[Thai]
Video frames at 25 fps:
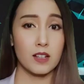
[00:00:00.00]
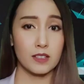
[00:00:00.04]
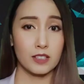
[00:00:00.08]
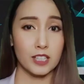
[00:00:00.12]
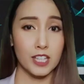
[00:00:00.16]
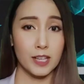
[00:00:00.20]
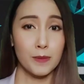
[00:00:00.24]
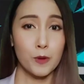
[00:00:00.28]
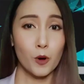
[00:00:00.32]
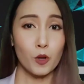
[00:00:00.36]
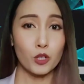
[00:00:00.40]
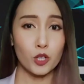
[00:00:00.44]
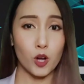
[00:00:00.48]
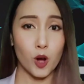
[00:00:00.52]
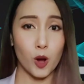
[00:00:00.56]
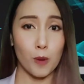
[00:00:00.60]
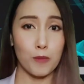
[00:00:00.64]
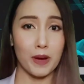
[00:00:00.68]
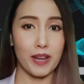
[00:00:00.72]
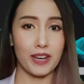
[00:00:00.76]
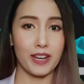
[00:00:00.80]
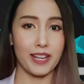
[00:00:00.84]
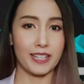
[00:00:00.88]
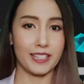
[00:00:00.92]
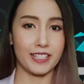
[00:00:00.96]
ที่ผลของ
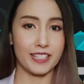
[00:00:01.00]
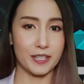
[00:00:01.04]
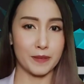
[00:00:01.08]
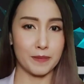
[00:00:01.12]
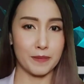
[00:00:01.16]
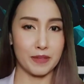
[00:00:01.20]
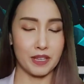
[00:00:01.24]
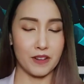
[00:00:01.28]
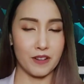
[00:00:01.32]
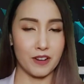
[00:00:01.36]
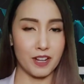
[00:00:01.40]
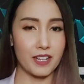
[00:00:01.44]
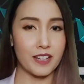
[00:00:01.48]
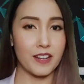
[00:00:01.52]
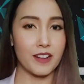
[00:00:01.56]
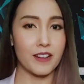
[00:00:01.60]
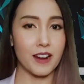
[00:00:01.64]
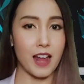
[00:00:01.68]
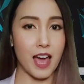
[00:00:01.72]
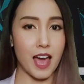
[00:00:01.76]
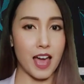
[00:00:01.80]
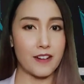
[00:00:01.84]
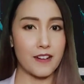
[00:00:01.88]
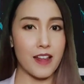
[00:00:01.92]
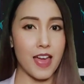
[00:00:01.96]
มันเนี่ยจะมีฤทธิ์
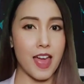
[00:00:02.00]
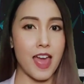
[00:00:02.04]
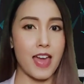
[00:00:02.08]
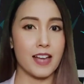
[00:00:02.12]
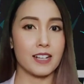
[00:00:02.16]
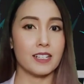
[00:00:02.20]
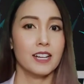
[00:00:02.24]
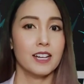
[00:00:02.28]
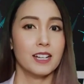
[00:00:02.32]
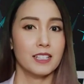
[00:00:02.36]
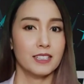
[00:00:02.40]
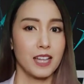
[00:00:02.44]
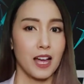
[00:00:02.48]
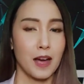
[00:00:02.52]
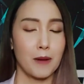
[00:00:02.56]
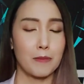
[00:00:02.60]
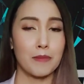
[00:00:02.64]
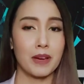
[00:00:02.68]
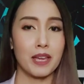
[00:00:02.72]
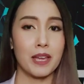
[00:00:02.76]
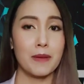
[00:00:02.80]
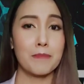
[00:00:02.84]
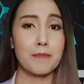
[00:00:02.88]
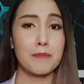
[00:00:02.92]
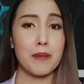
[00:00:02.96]
ร้ายแรง
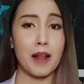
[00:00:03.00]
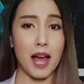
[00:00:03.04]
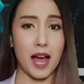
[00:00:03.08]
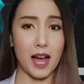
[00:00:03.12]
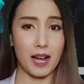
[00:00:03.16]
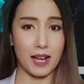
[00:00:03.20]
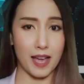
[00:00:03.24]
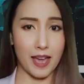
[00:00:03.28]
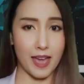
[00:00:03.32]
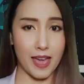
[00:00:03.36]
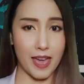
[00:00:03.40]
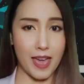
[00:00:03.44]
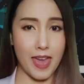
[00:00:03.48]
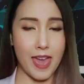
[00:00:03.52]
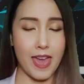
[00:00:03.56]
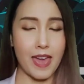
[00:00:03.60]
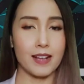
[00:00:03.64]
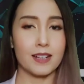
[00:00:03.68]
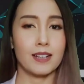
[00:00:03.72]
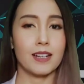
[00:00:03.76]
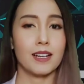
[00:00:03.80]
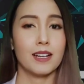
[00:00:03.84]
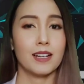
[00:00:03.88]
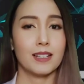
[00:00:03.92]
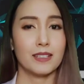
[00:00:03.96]
ทำให้ปากแห้ง
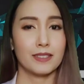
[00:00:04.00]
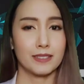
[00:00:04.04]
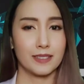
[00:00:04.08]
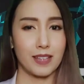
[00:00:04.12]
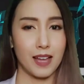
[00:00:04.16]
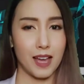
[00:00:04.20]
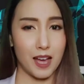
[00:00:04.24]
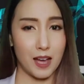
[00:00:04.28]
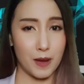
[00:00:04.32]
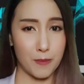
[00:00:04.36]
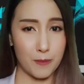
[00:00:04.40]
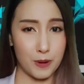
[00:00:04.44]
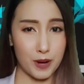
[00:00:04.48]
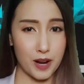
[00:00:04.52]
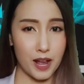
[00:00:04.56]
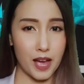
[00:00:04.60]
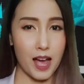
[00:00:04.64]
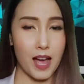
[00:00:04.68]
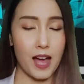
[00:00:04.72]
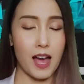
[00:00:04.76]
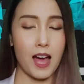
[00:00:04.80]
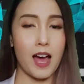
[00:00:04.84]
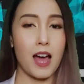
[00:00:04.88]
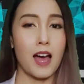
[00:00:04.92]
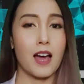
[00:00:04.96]
ตาพ
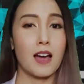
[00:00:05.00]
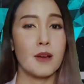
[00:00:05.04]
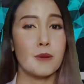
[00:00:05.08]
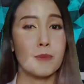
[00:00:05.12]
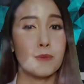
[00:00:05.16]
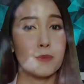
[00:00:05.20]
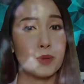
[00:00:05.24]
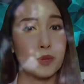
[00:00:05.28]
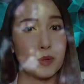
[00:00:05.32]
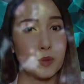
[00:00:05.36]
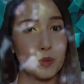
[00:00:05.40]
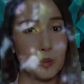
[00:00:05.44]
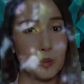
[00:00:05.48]
ร่าผิ